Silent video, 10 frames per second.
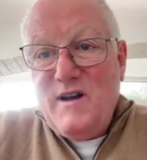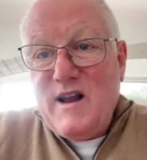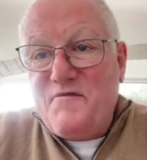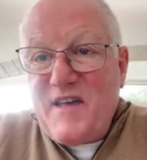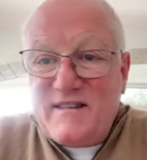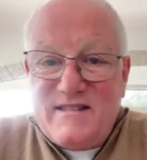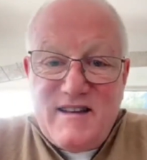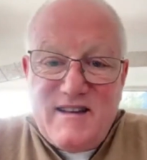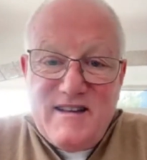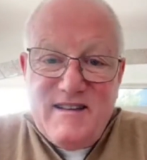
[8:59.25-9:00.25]
la
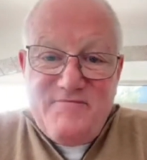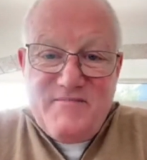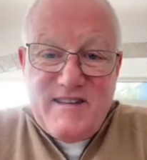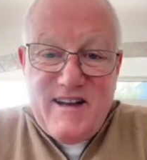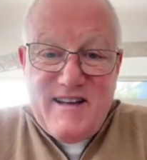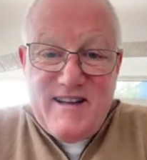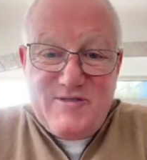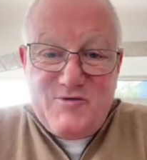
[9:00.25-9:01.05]
fierté. Hein.